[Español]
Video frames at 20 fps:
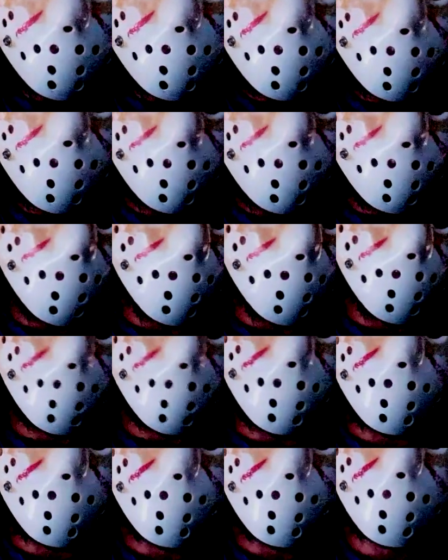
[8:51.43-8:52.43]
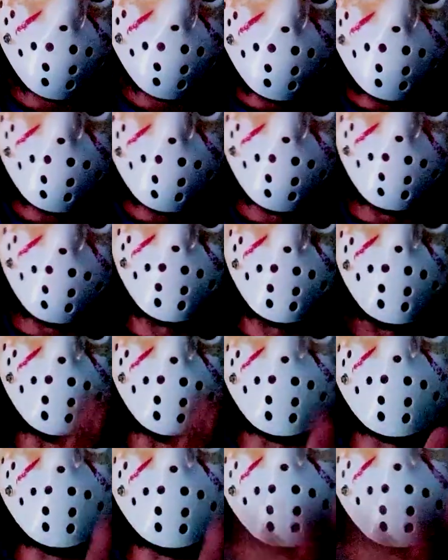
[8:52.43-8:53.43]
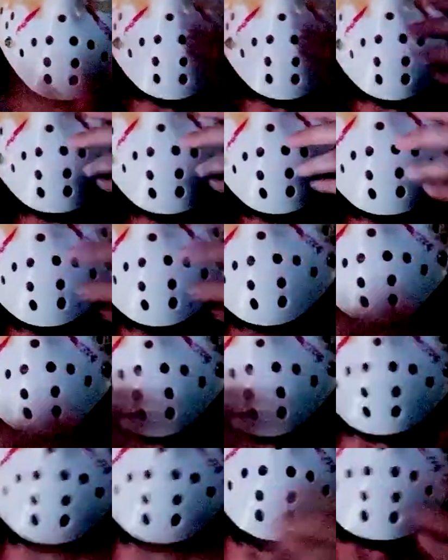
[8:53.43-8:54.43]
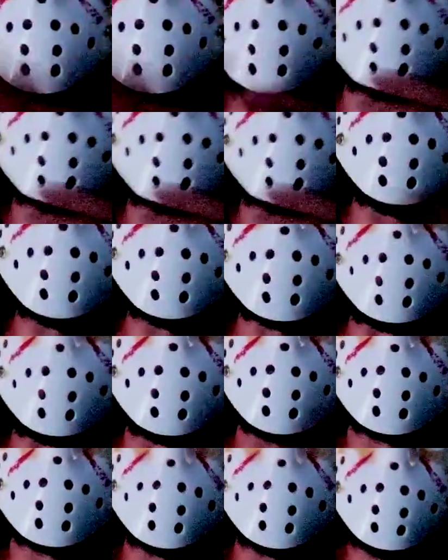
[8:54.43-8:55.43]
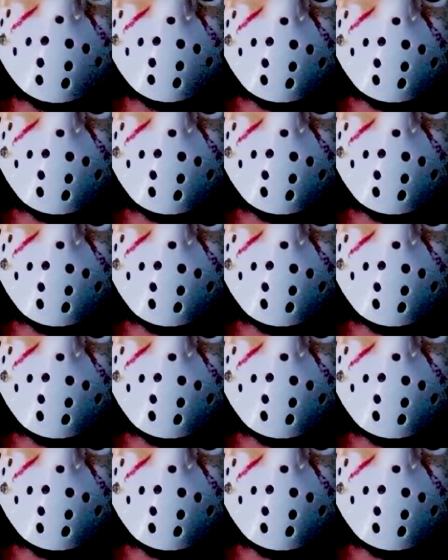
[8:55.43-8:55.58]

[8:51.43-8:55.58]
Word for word: Y mandarme besines en, la caja de comentarios